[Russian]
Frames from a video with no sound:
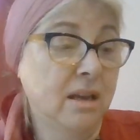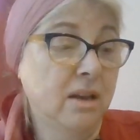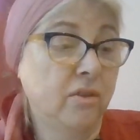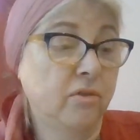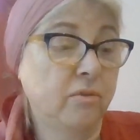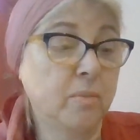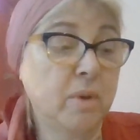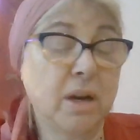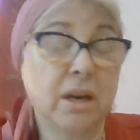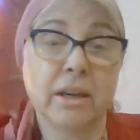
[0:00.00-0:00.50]

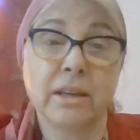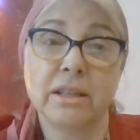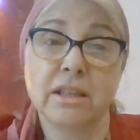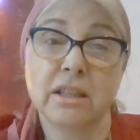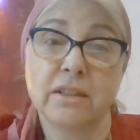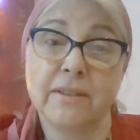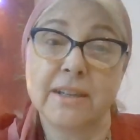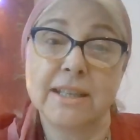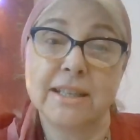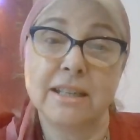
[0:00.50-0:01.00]
В
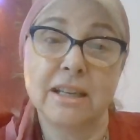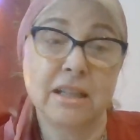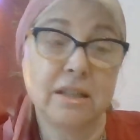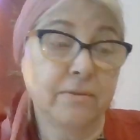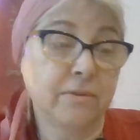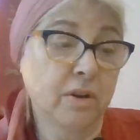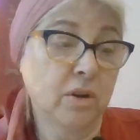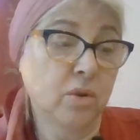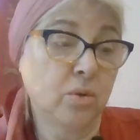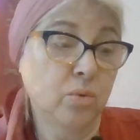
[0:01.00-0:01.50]
марте
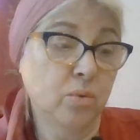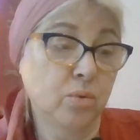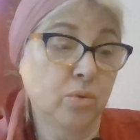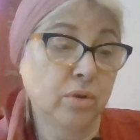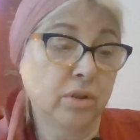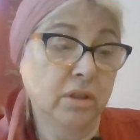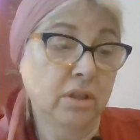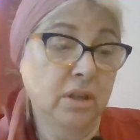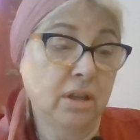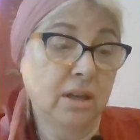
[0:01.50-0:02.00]
23 -го
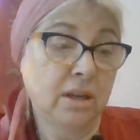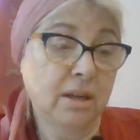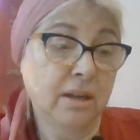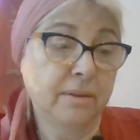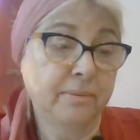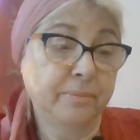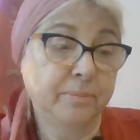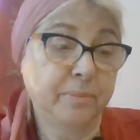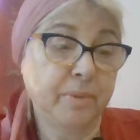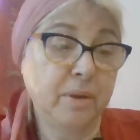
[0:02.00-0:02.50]

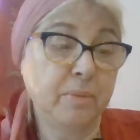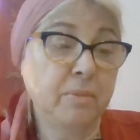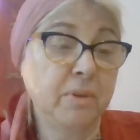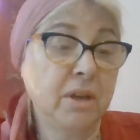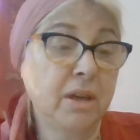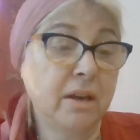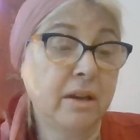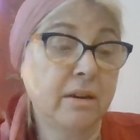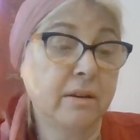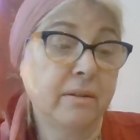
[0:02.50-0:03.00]
года
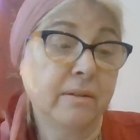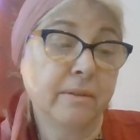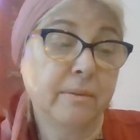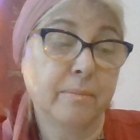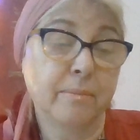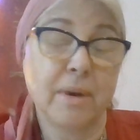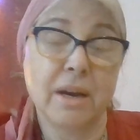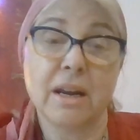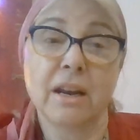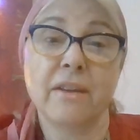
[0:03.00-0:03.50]
премьер
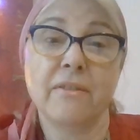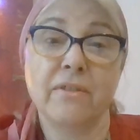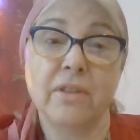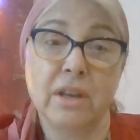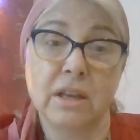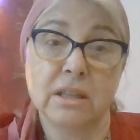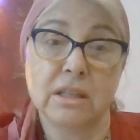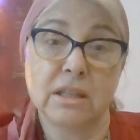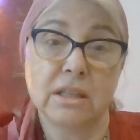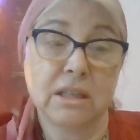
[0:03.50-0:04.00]

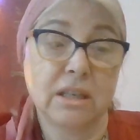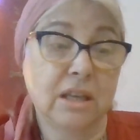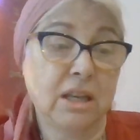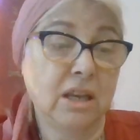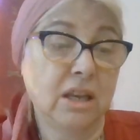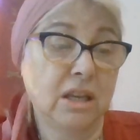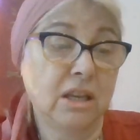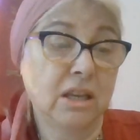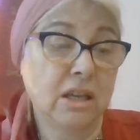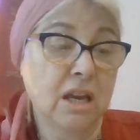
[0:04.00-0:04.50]

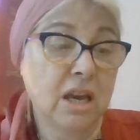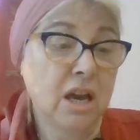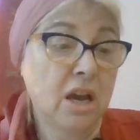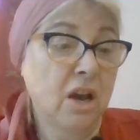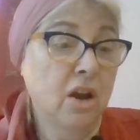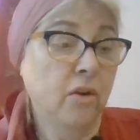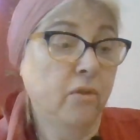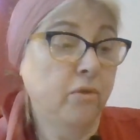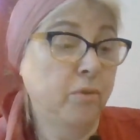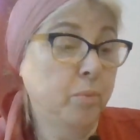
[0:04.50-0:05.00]
Моровецкий
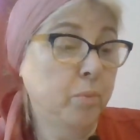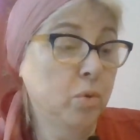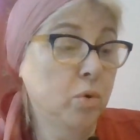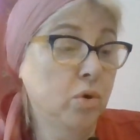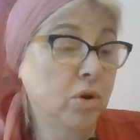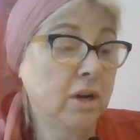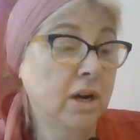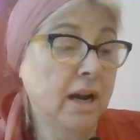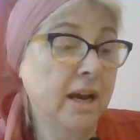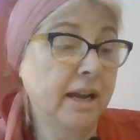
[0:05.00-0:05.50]
в
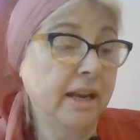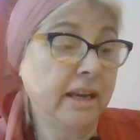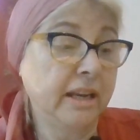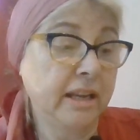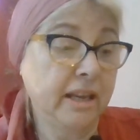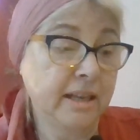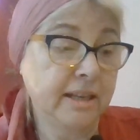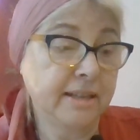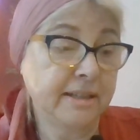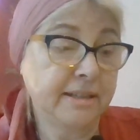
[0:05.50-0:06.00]

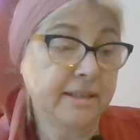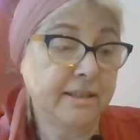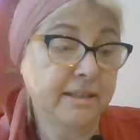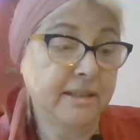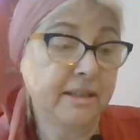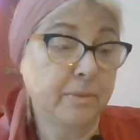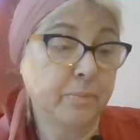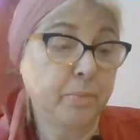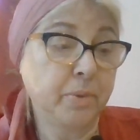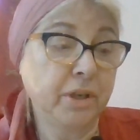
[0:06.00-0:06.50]

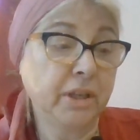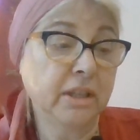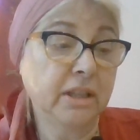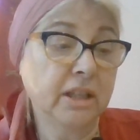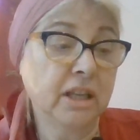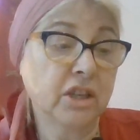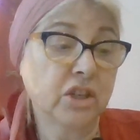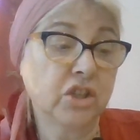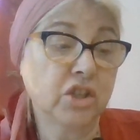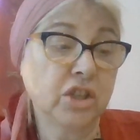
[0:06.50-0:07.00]
Бухаресте
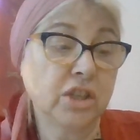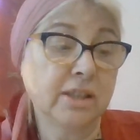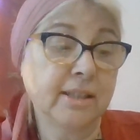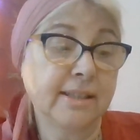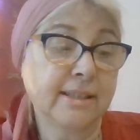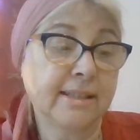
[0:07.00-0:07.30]
предложил